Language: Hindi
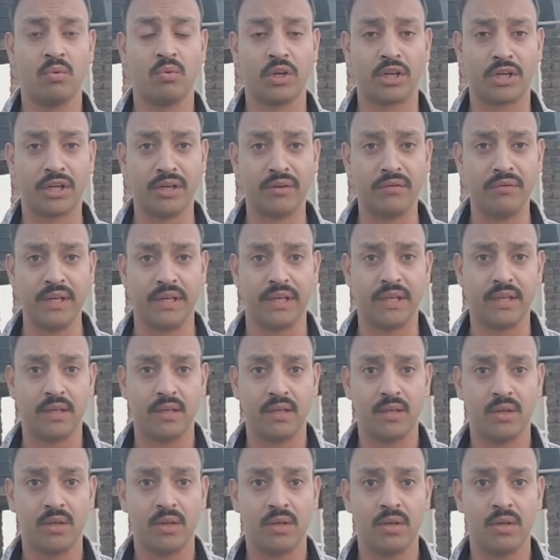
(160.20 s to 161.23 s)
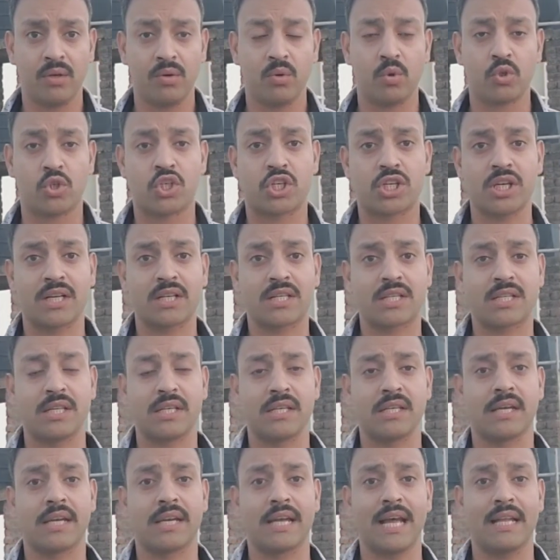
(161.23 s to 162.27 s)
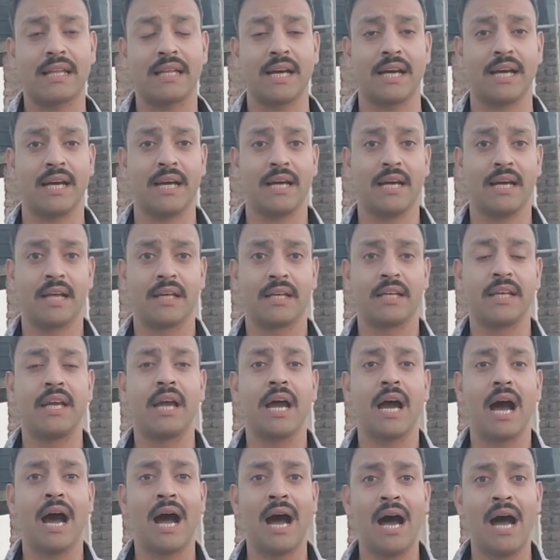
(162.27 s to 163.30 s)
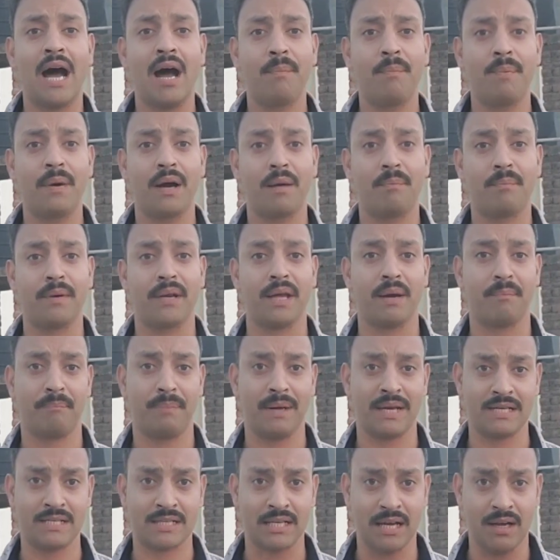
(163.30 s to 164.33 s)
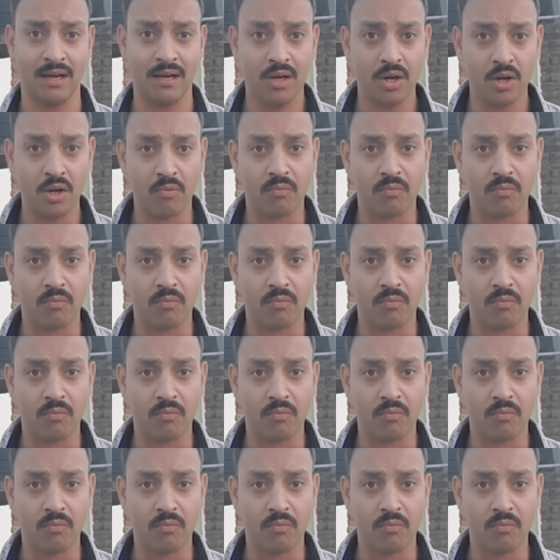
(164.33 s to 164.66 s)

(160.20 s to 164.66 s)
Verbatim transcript: वो रणवीर उस शख्स से कहता है कि आप अपना पैसा